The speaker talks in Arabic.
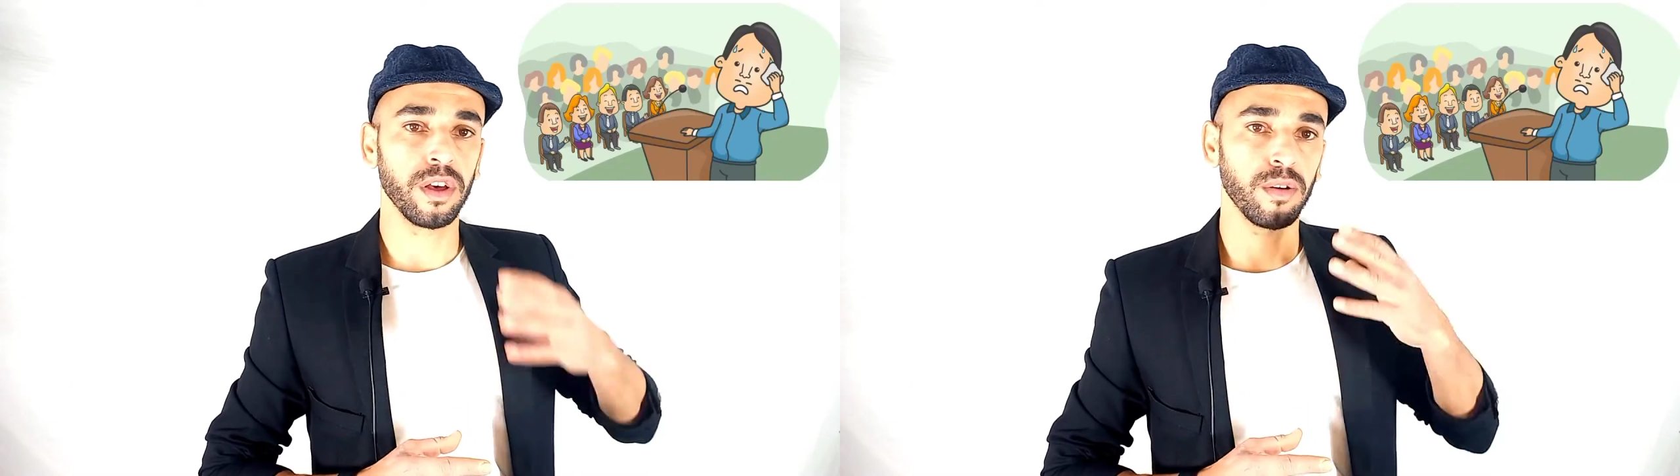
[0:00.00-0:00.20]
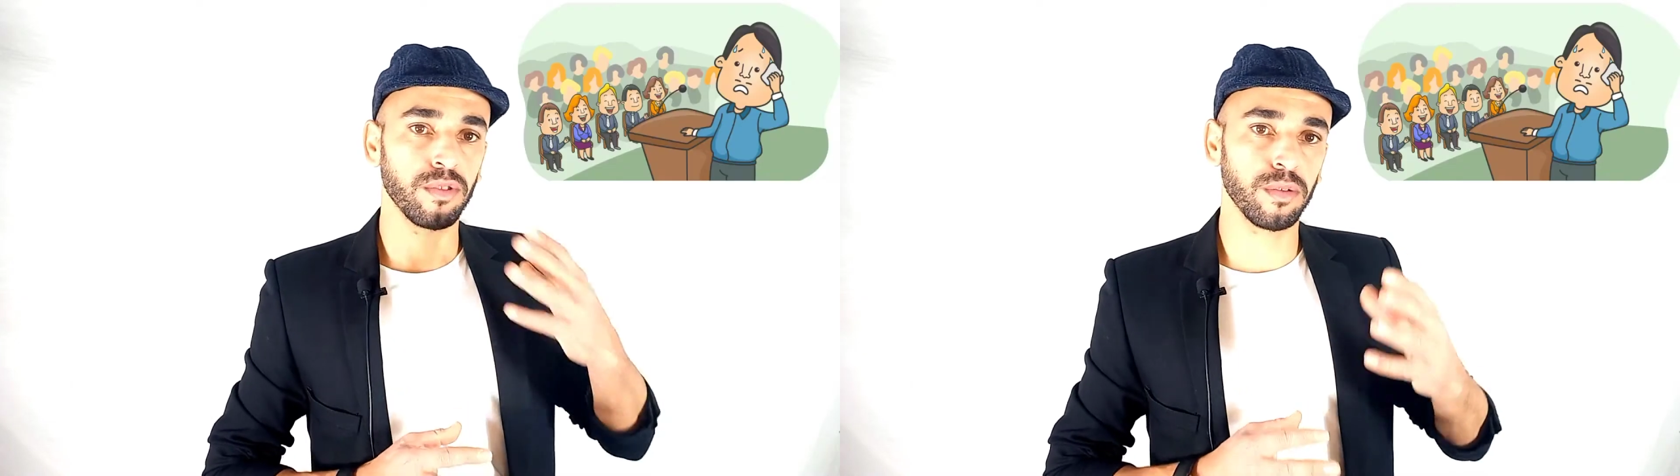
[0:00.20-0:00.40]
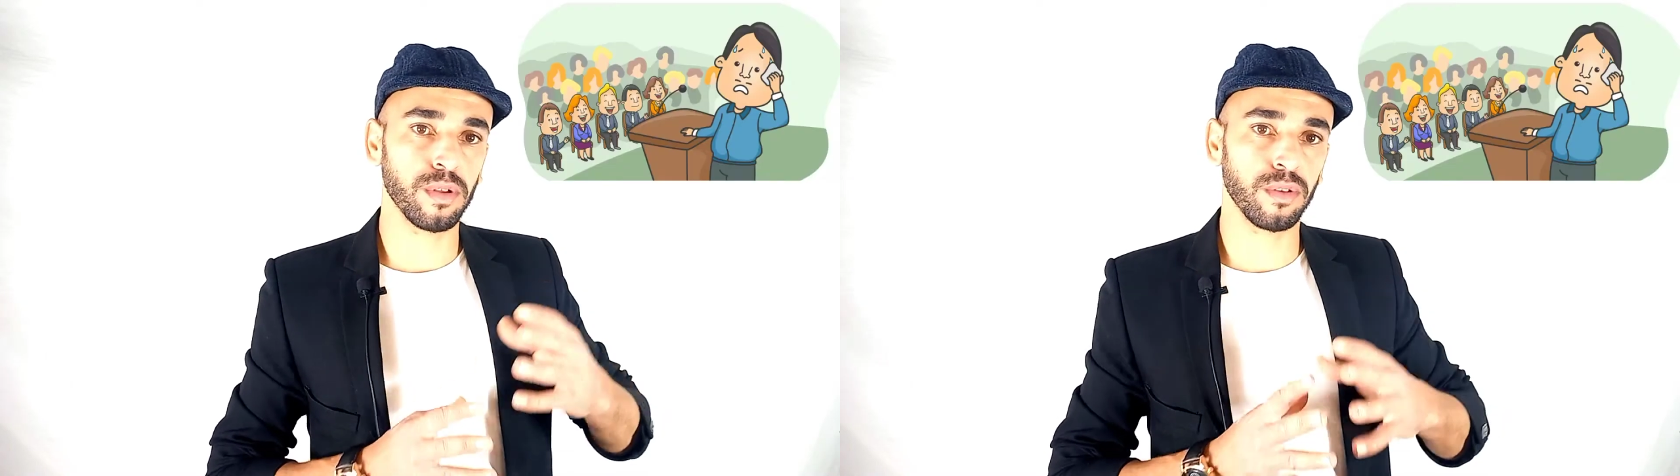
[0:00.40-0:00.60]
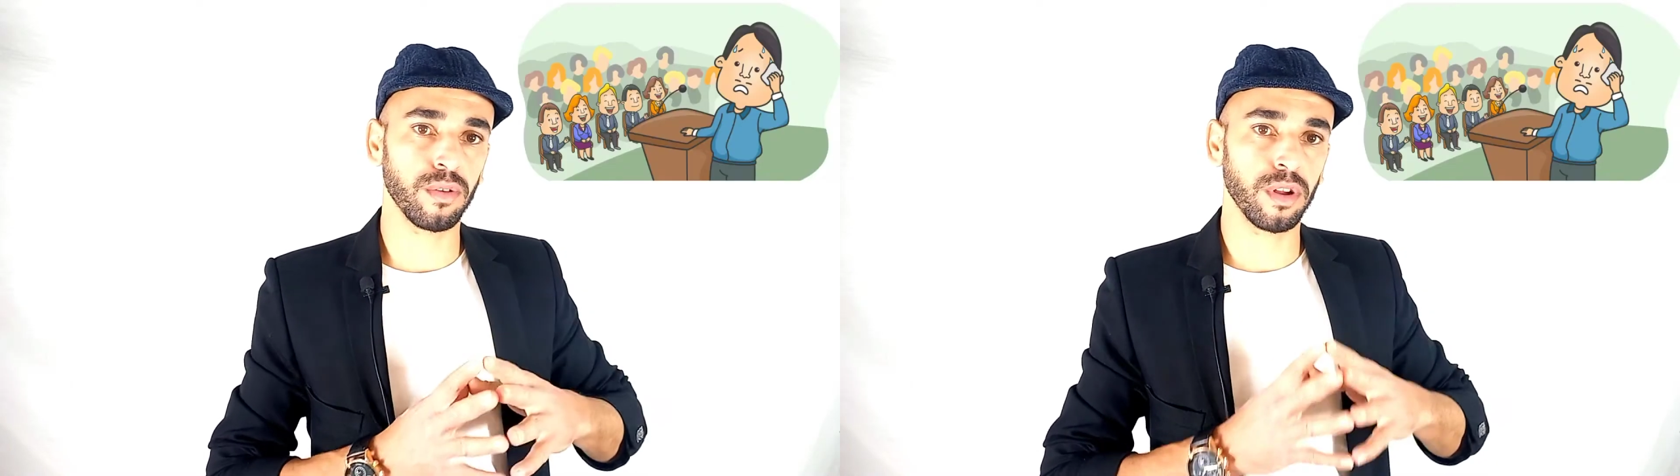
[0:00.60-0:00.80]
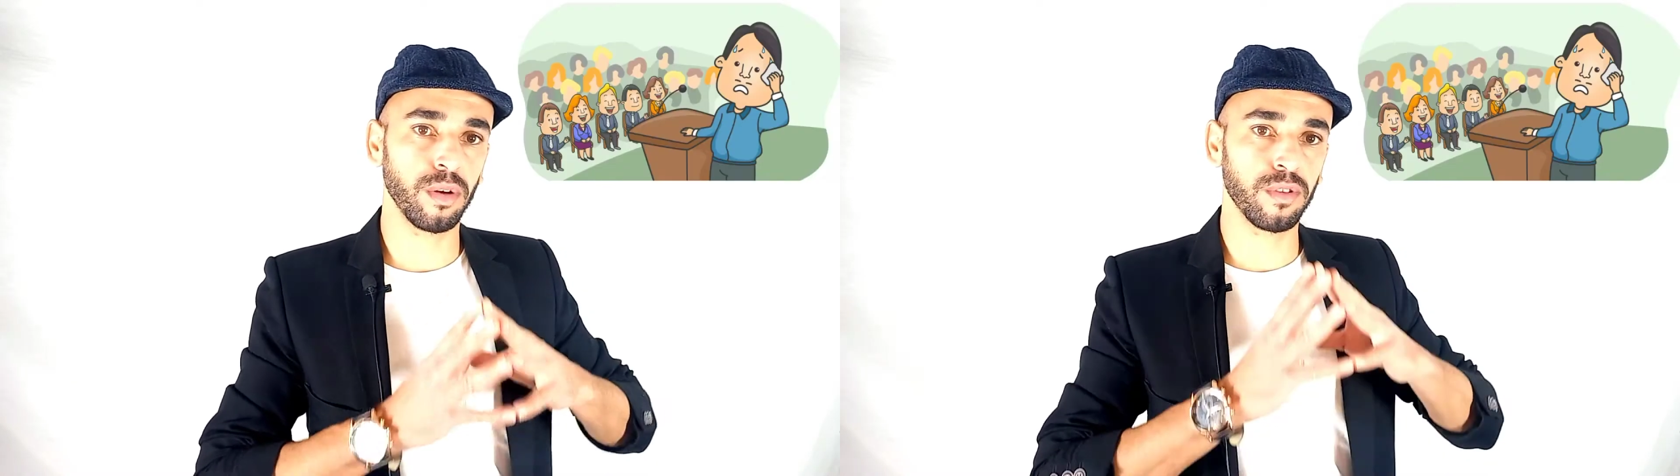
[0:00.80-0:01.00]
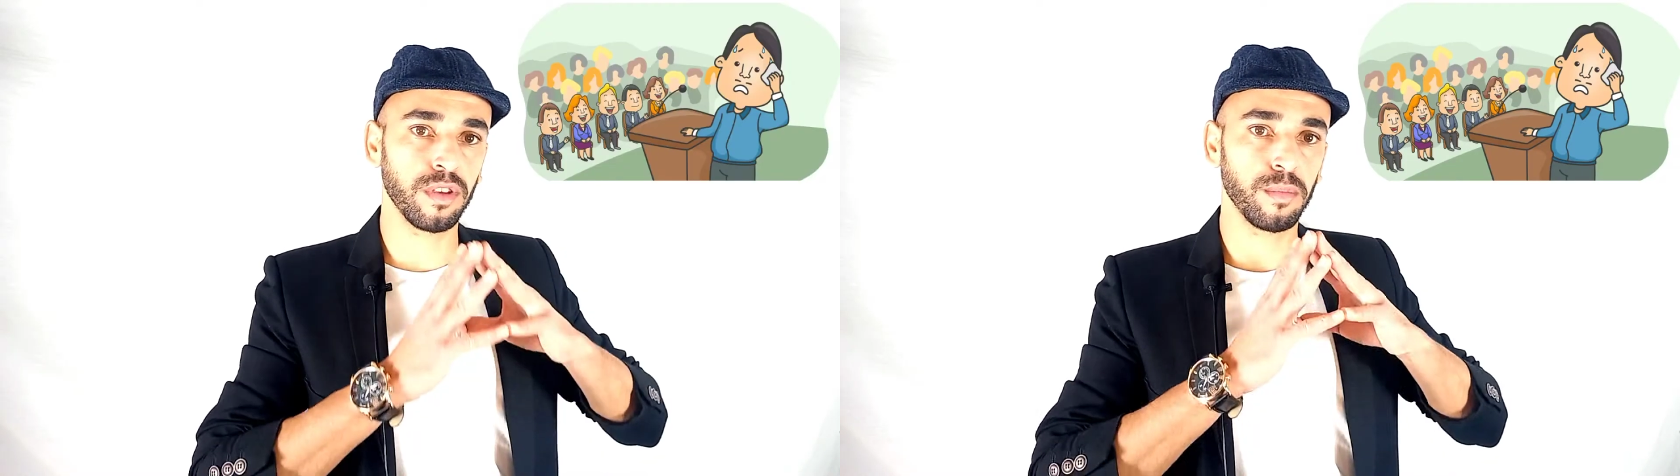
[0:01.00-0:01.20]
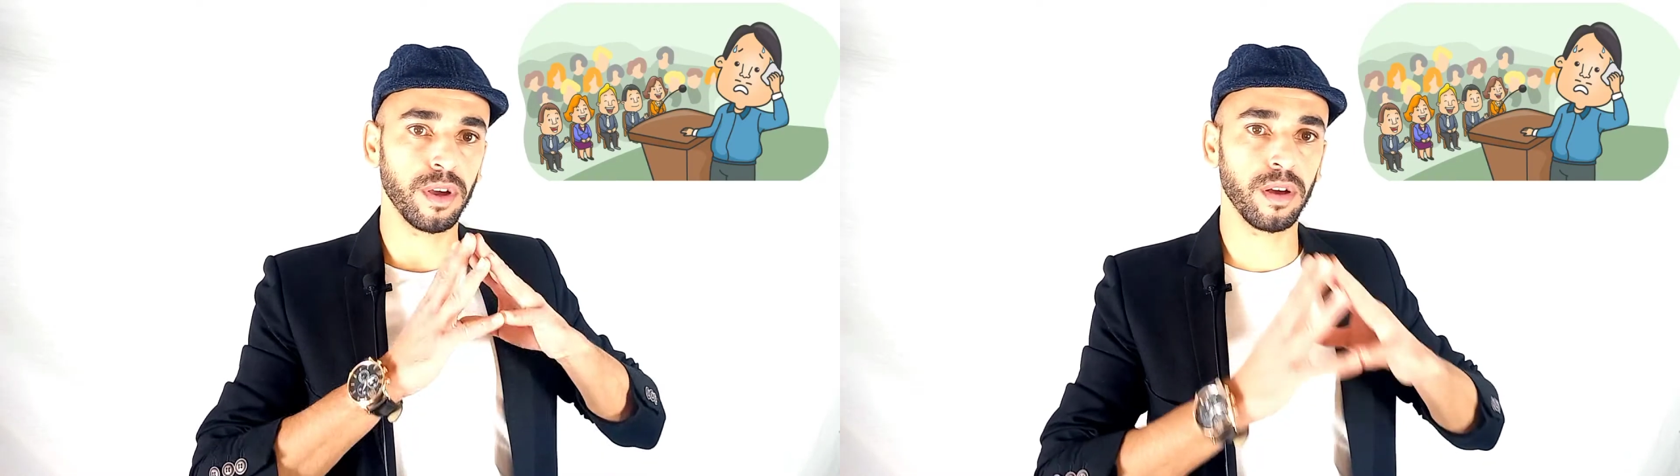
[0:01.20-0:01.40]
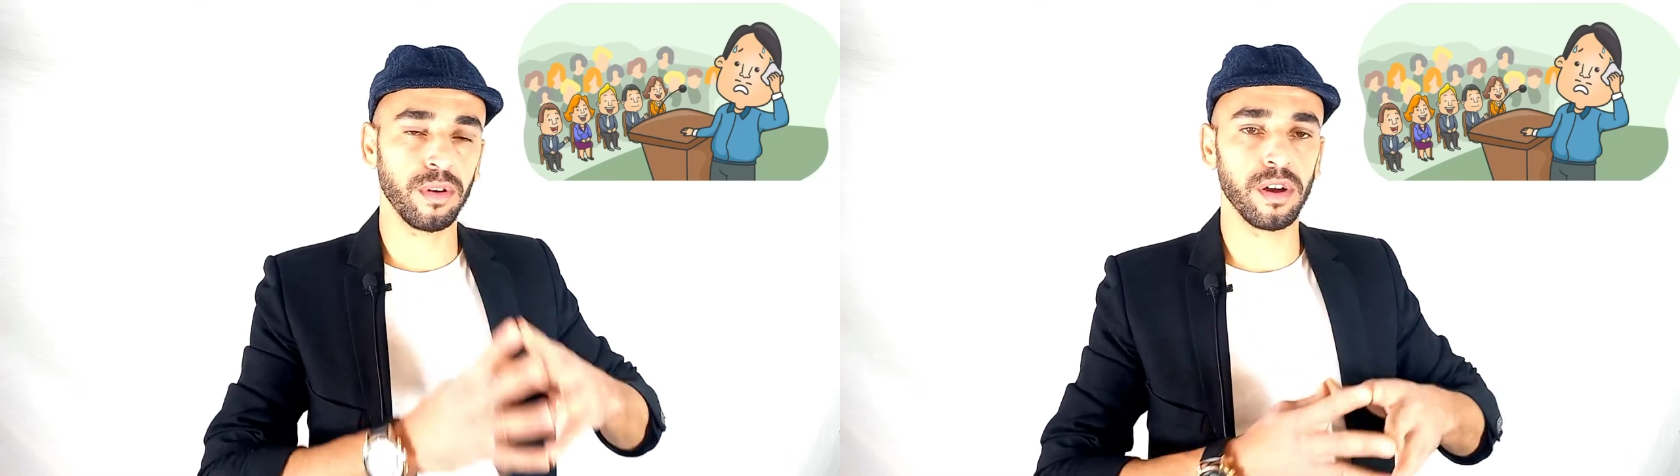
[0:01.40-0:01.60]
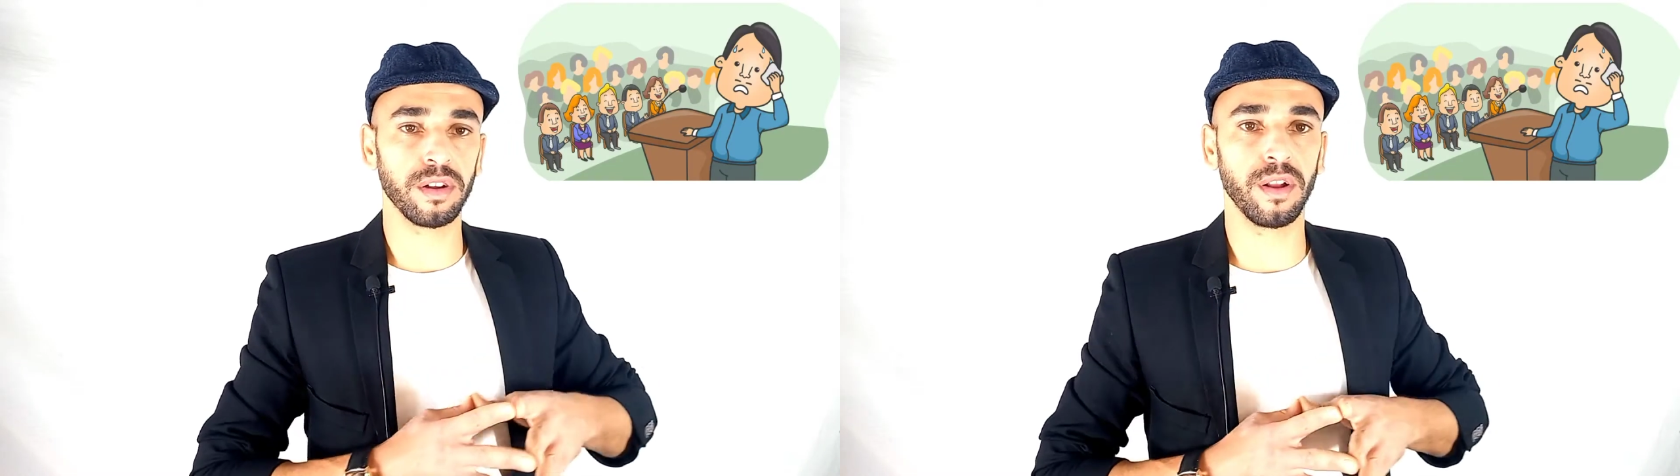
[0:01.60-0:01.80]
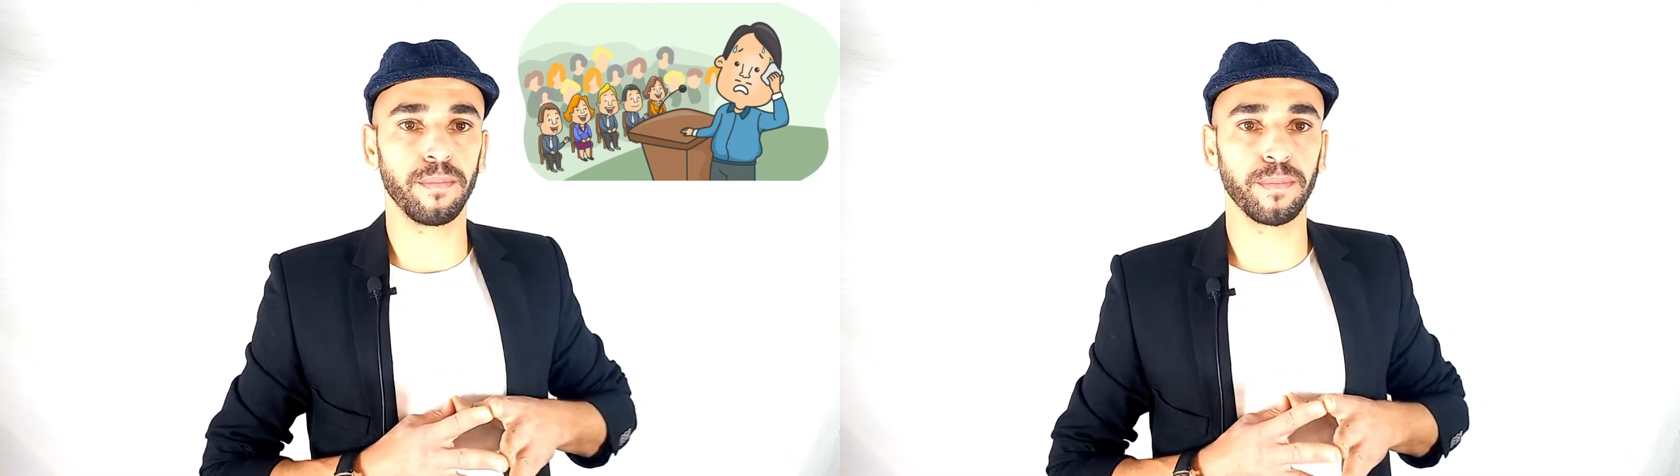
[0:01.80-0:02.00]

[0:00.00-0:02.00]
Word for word: أو توتر أو ارتباك أو خجل